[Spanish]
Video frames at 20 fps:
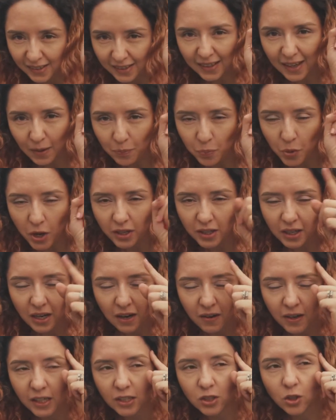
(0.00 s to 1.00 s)
que pueden ir
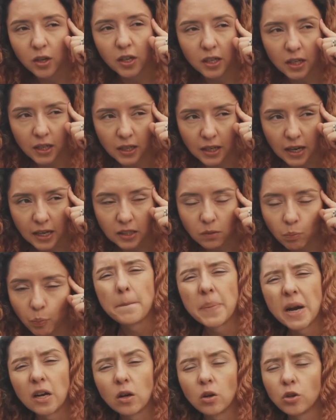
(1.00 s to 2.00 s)
a ver son en inglés,
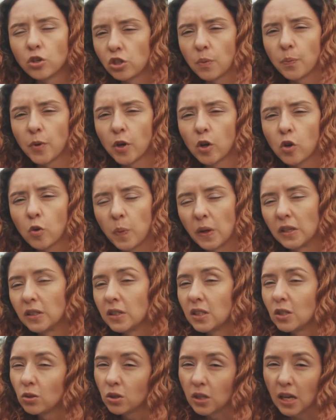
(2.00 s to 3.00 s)
pero no se preocupen
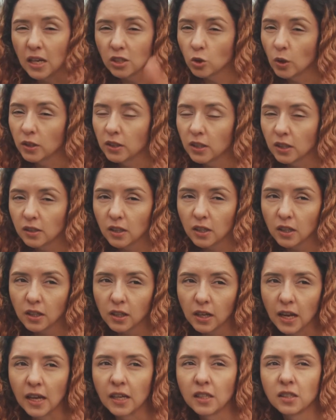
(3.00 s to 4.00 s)
si ustedes no entienden
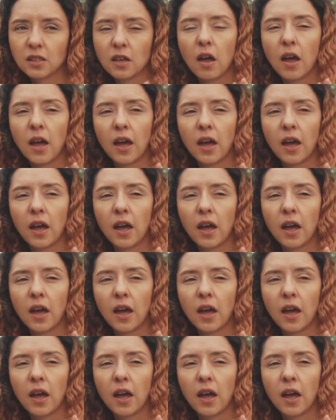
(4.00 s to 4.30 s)
inglés,